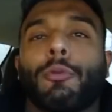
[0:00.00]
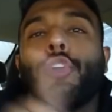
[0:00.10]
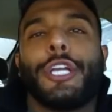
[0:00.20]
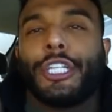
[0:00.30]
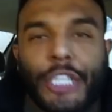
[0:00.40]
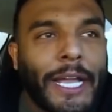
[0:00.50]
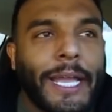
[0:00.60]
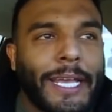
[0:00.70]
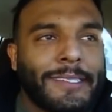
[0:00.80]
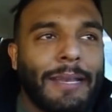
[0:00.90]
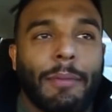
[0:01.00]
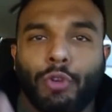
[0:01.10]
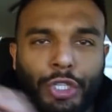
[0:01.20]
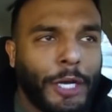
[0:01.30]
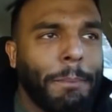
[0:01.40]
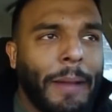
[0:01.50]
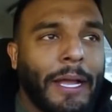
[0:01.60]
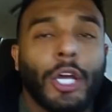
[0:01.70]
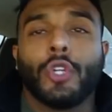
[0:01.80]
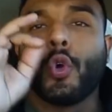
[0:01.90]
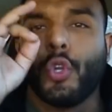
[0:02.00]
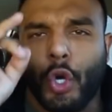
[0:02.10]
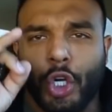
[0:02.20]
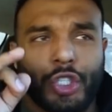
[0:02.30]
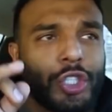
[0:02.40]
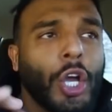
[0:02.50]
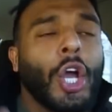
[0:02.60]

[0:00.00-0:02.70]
بيكون يعشقك يا زلمه بيكون يحبك تخونوش